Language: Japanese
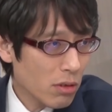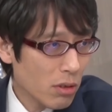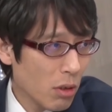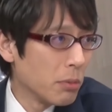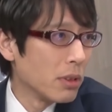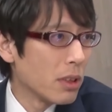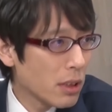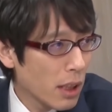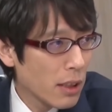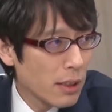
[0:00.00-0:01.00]
読むんです
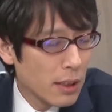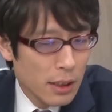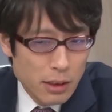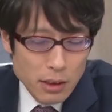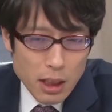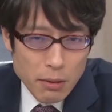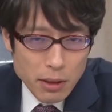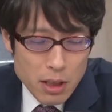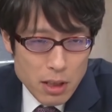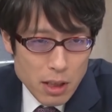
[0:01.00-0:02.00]
ね。えー、で
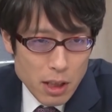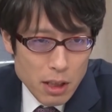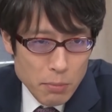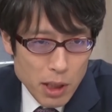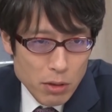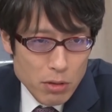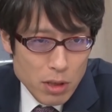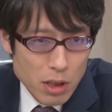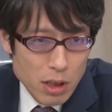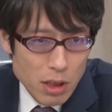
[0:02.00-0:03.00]
私が毎
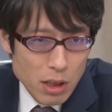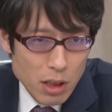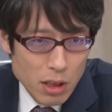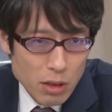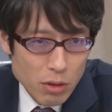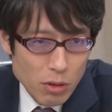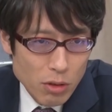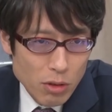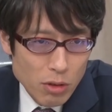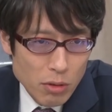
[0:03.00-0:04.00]
年、えー
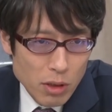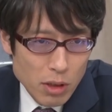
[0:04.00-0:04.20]
と、